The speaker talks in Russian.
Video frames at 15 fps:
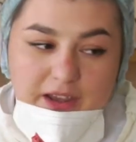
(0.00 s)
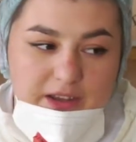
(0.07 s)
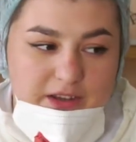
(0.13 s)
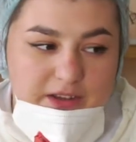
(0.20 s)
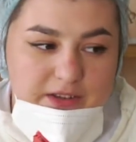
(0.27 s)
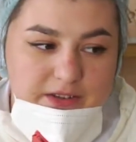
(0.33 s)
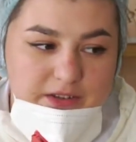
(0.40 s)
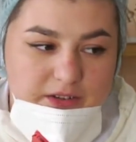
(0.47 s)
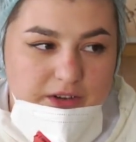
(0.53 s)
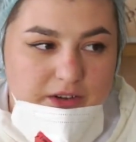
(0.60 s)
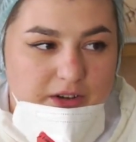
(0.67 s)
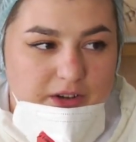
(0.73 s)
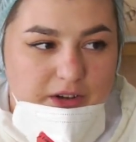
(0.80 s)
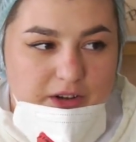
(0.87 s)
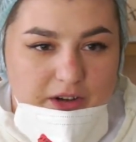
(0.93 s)
Есть
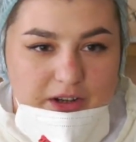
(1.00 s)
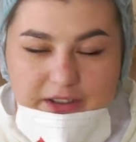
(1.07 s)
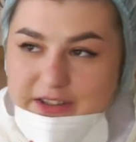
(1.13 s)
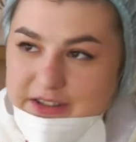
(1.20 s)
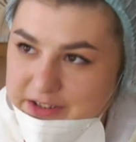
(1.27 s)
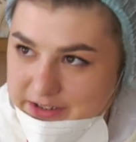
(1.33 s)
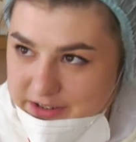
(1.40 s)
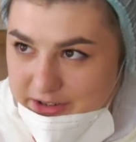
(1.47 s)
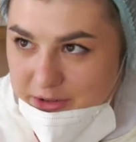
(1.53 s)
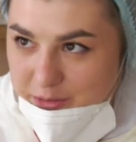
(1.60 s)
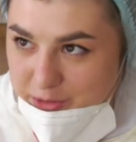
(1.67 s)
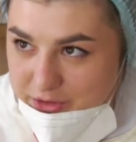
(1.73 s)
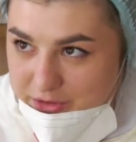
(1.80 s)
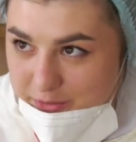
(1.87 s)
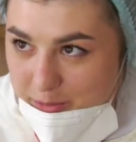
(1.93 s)
э, относительные
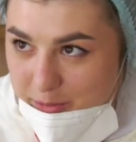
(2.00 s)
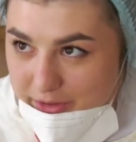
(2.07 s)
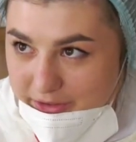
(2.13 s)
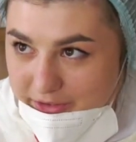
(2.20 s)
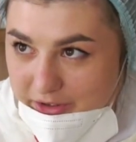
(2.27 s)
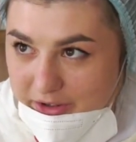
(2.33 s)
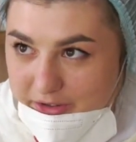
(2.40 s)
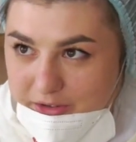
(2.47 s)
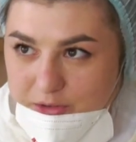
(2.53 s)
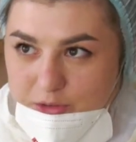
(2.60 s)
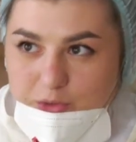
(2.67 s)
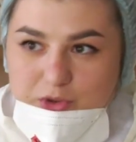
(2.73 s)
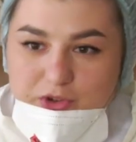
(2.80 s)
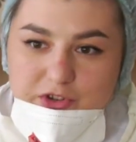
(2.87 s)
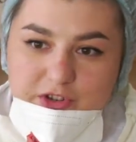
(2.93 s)
противопоказания,
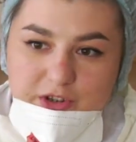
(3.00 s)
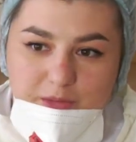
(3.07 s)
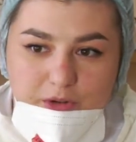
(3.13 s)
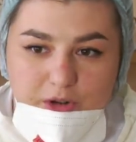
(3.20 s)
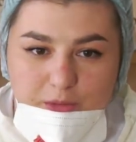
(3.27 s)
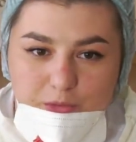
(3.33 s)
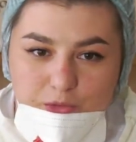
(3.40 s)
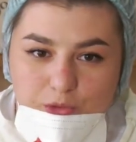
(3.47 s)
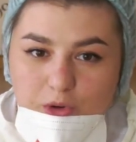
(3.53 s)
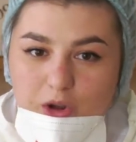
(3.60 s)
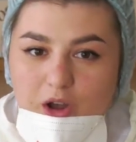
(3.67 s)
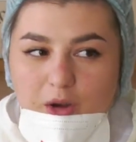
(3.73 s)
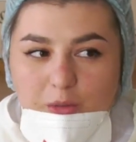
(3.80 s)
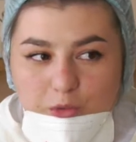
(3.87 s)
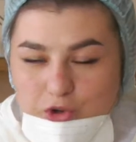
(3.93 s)
то есть тем, кому
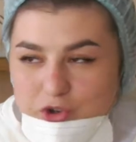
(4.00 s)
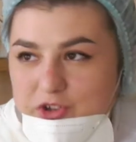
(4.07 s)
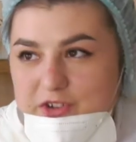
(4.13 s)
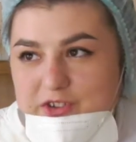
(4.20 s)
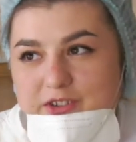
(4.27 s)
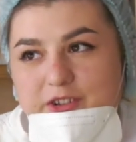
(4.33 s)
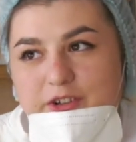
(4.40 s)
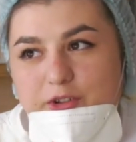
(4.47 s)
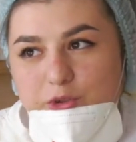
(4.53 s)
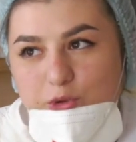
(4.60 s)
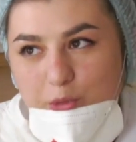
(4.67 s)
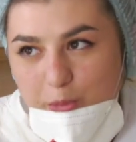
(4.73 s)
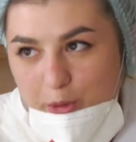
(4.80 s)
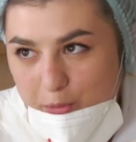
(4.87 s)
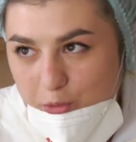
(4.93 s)
можно сделать,
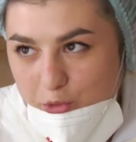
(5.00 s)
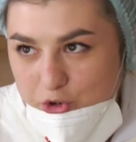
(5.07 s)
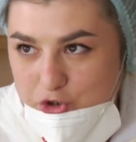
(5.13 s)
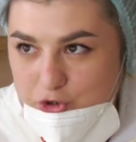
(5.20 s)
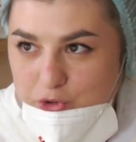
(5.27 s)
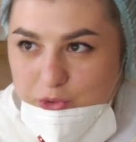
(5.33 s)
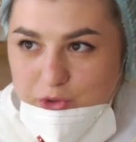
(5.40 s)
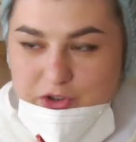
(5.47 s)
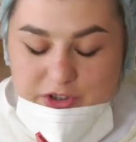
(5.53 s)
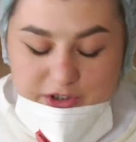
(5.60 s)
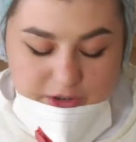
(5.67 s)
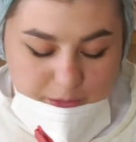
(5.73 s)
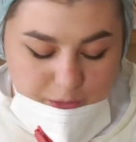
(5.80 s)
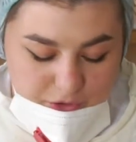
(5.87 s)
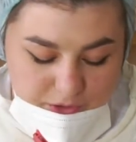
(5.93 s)
но попозже. То есть,
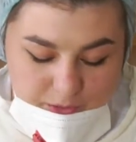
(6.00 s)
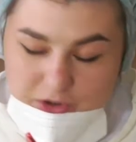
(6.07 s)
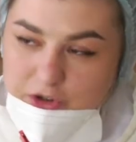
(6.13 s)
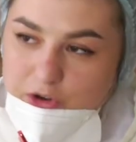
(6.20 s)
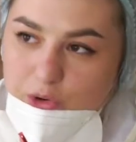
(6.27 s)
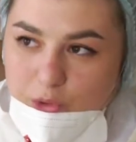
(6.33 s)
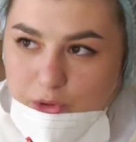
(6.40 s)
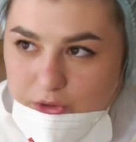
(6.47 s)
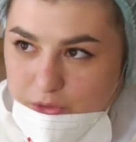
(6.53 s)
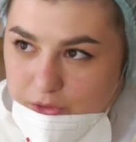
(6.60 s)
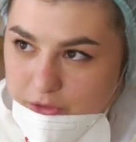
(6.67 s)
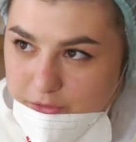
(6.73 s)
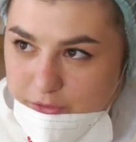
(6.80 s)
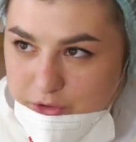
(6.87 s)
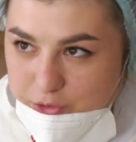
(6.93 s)
это, допустим, если
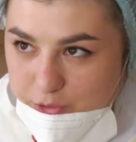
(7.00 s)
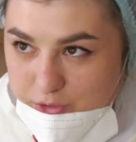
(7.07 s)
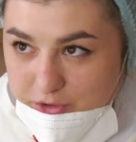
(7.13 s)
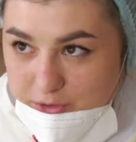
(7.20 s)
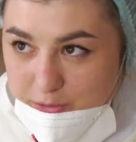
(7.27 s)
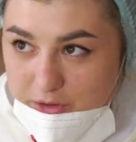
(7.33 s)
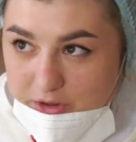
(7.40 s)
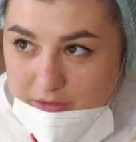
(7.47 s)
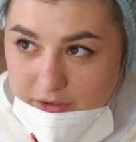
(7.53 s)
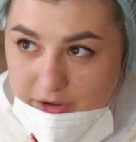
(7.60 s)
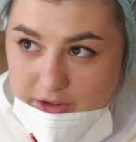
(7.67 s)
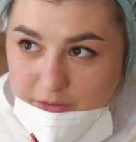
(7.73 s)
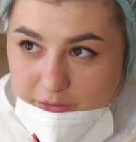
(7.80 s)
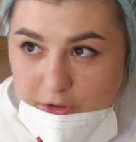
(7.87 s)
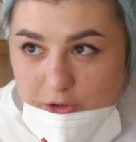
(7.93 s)
какое-то инфекционное
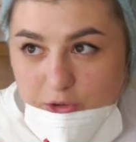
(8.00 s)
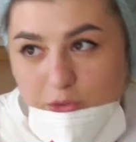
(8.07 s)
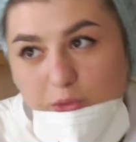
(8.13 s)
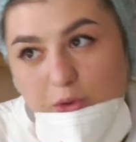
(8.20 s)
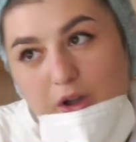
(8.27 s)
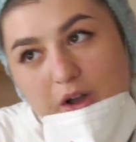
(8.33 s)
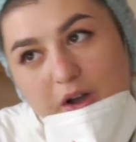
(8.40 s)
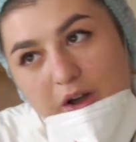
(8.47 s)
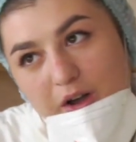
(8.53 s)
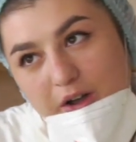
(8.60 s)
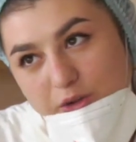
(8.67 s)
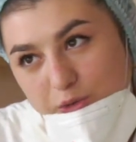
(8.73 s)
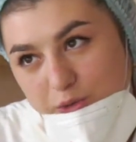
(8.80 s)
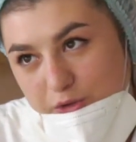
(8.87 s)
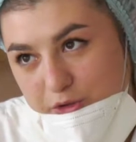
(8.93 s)
заболевание в ходу,
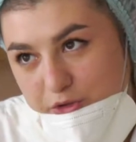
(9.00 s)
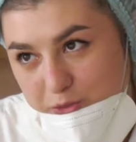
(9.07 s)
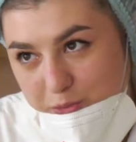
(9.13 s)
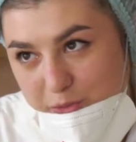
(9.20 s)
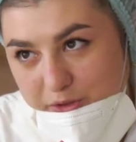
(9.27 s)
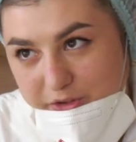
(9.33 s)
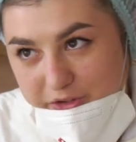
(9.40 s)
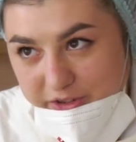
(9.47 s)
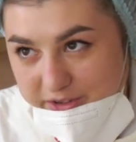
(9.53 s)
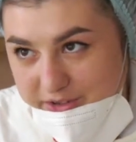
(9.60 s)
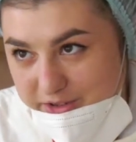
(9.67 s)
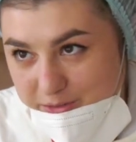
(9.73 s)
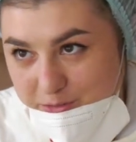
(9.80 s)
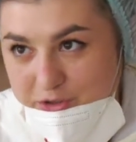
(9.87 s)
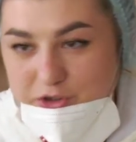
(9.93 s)
оно наступило
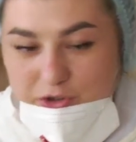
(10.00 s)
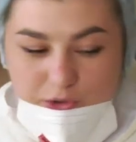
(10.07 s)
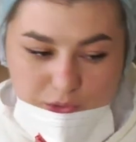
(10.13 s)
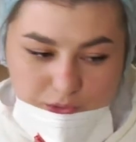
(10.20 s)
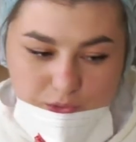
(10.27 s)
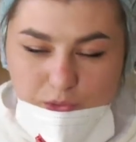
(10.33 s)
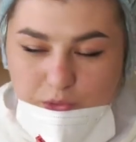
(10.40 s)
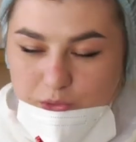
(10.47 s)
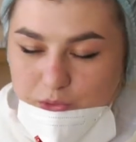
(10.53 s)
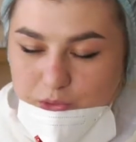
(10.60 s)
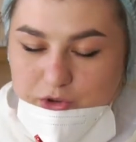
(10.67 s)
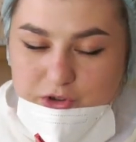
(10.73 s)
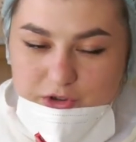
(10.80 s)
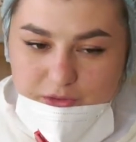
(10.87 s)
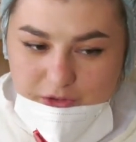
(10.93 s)
стадии ремиссии, ну, то
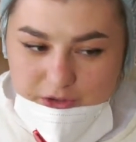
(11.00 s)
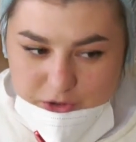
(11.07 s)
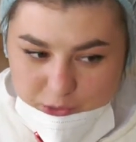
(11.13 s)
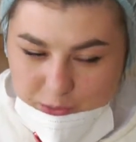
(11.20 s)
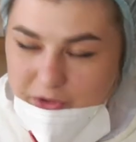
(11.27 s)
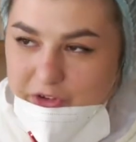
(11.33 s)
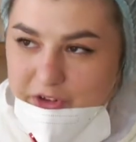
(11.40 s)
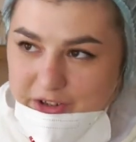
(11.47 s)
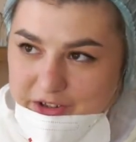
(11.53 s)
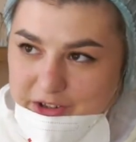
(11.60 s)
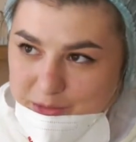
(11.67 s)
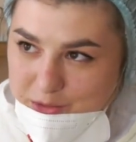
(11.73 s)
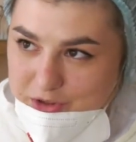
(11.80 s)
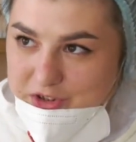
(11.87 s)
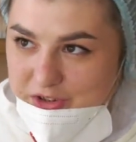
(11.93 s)
есть наступила стадия
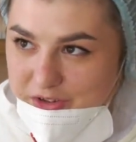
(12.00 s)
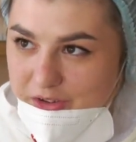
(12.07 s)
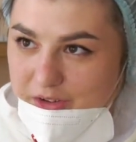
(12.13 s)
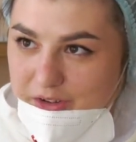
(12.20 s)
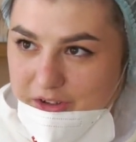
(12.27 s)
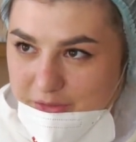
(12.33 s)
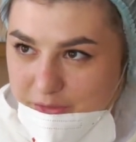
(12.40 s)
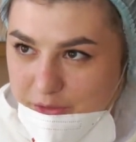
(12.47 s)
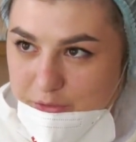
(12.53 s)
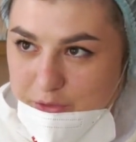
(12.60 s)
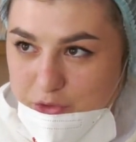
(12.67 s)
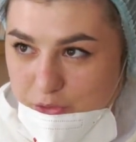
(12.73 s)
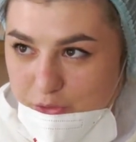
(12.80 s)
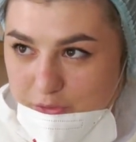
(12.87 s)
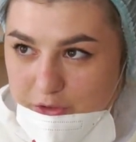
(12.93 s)
ремиссии этого
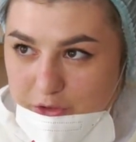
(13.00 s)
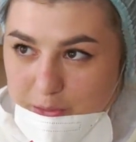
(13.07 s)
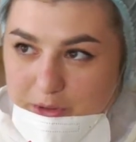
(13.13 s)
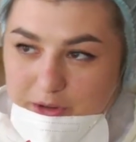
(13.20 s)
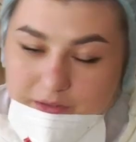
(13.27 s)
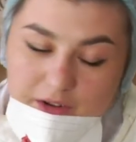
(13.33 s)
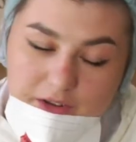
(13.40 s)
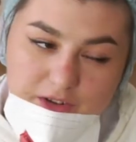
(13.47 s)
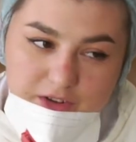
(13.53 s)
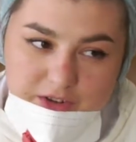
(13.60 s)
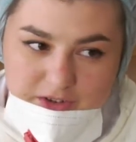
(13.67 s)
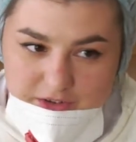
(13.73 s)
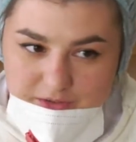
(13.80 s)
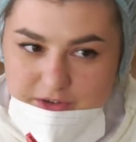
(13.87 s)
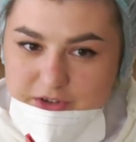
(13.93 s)
инфекционного заболевания, и,
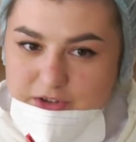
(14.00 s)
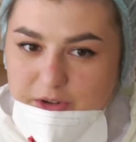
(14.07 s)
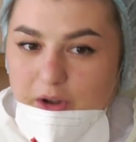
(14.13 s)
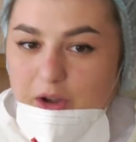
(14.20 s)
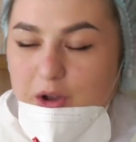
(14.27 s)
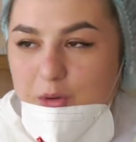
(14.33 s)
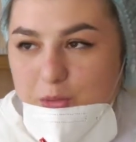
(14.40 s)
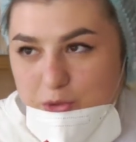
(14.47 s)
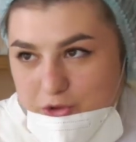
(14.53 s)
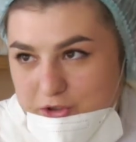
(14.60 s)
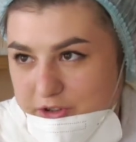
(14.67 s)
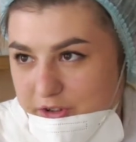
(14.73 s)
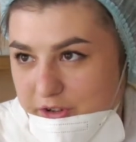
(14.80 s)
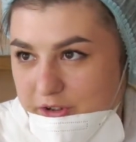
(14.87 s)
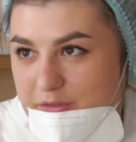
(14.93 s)
соответственно,
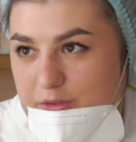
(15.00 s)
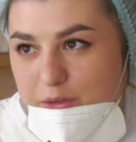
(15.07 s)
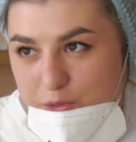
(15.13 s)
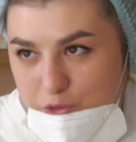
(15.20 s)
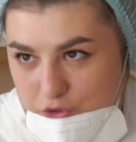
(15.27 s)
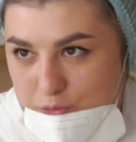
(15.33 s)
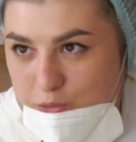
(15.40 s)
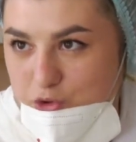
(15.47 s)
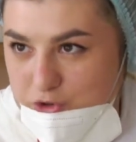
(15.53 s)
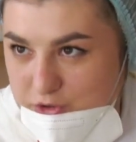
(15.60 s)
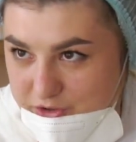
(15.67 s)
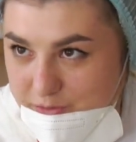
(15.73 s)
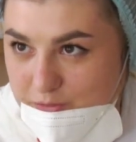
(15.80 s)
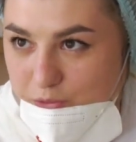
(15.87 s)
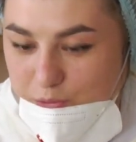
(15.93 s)
после этого уже
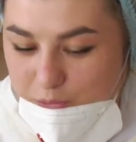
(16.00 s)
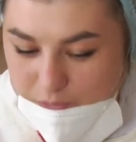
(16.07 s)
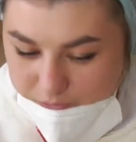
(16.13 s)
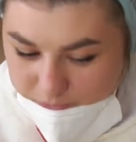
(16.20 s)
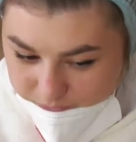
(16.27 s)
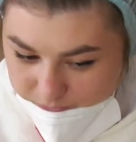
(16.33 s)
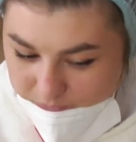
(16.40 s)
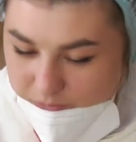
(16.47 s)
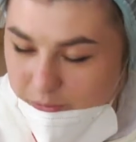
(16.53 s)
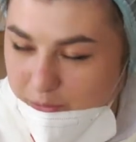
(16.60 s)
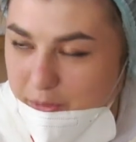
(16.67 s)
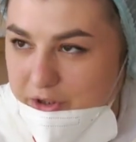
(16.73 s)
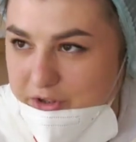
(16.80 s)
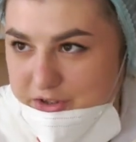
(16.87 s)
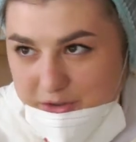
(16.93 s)
можно ну,
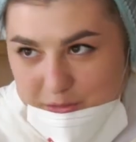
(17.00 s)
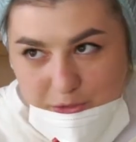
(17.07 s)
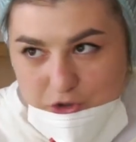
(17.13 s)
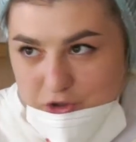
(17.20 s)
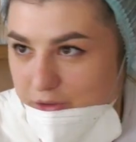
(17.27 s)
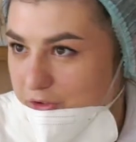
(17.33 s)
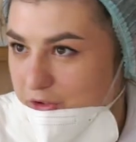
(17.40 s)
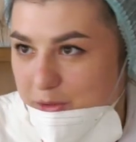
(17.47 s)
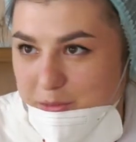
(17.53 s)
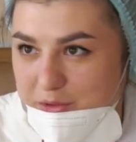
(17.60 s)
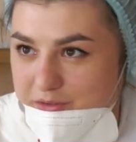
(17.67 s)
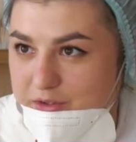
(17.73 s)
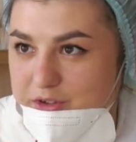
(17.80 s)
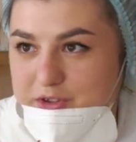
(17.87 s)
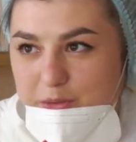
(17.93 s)
прийти, пожалуйста,
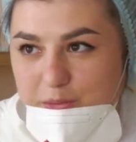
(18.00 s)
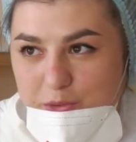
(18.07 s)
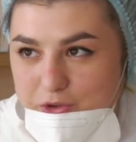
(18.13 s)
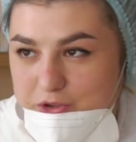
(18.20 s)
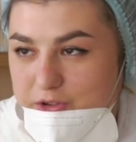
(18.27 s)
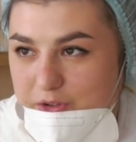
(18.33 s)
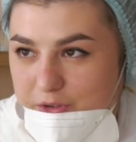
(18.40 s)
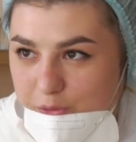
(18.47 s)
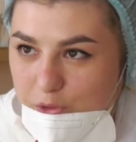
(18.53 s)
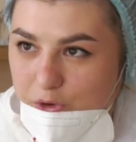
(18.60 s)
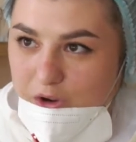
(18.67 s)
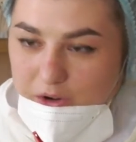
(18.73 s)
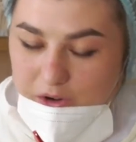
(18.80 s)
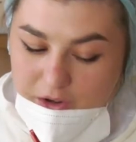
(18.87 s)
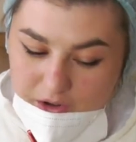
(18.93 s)
привиться после того, как